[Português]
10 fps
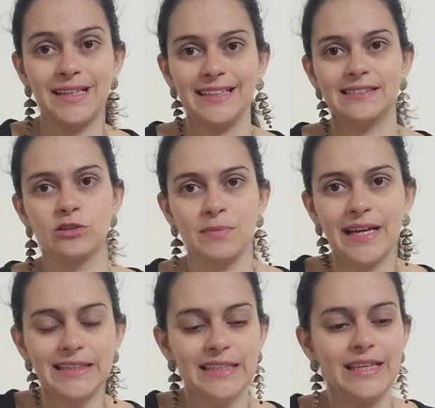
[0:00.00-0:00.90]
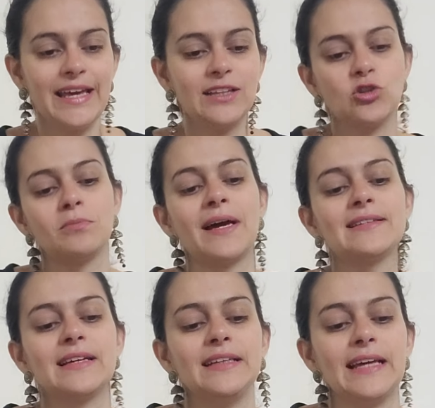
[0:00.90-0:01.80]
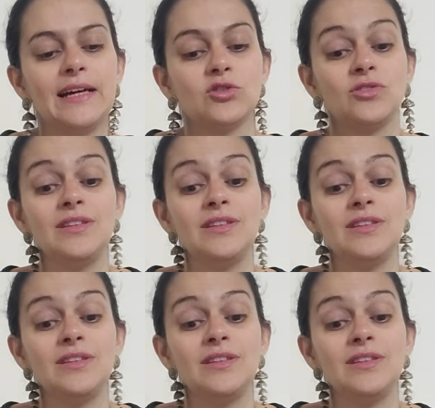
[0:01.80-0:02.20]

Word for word: Beleza, eu me alinhei, tô mais alinhado.